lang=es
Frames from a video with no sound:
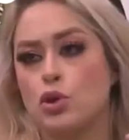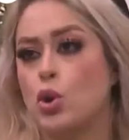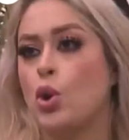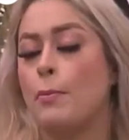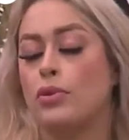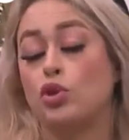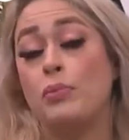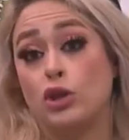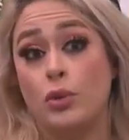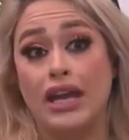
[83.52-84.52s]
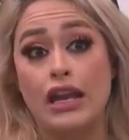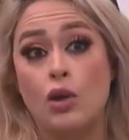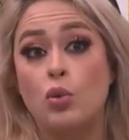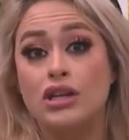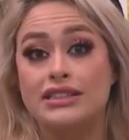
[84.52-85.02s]
Yo me tuve que
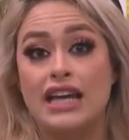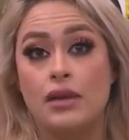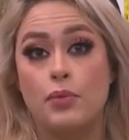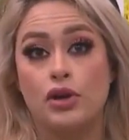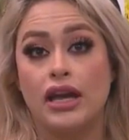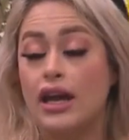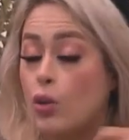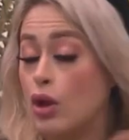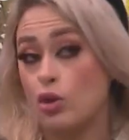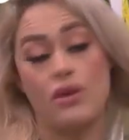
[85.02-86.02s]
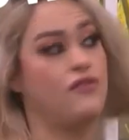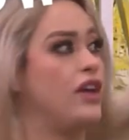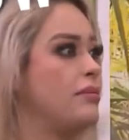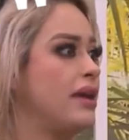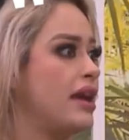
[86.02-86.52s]
nebulizar porque cuando me
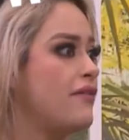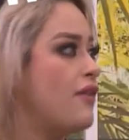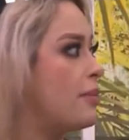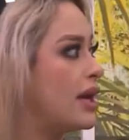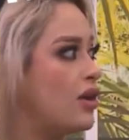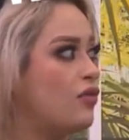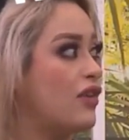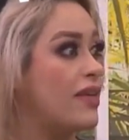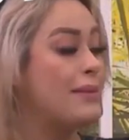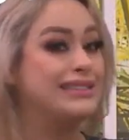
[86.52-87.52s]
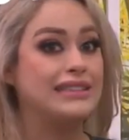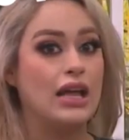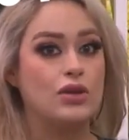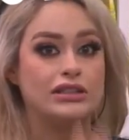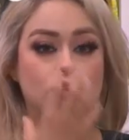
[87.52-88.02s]
enfermé en febrero fue
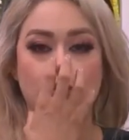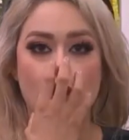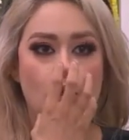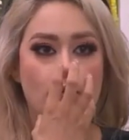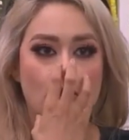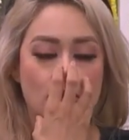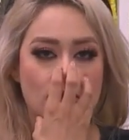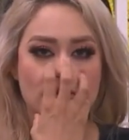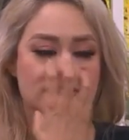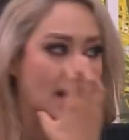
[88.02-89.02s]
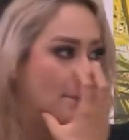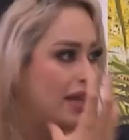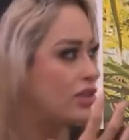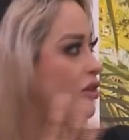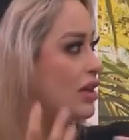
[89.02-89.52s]
demasiado y hasta tuve que comprar un
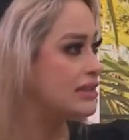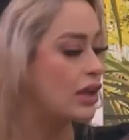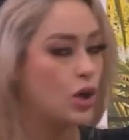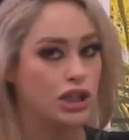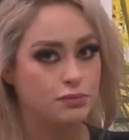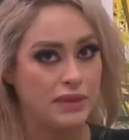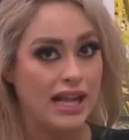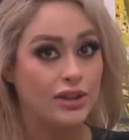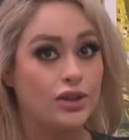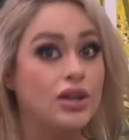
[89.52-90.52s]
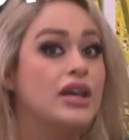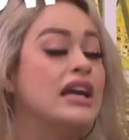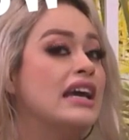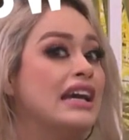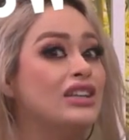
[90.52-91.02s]
sapito y estarlo respirando.
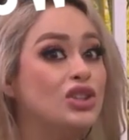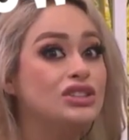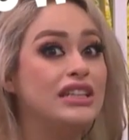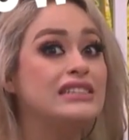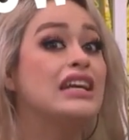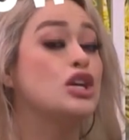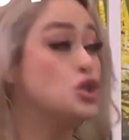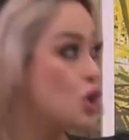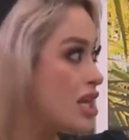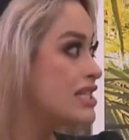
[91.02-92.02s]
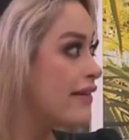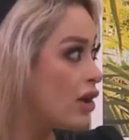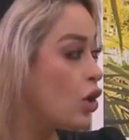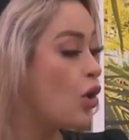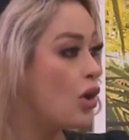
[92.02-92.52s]
Entonces, yo ya estaba
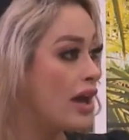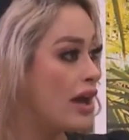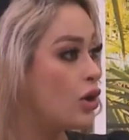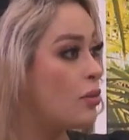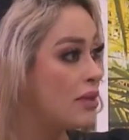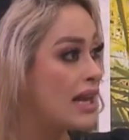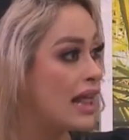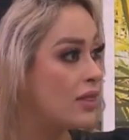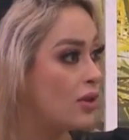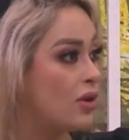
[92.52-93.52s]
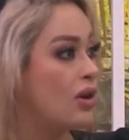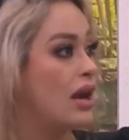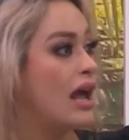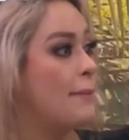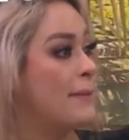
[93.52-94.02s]
eh, combinando la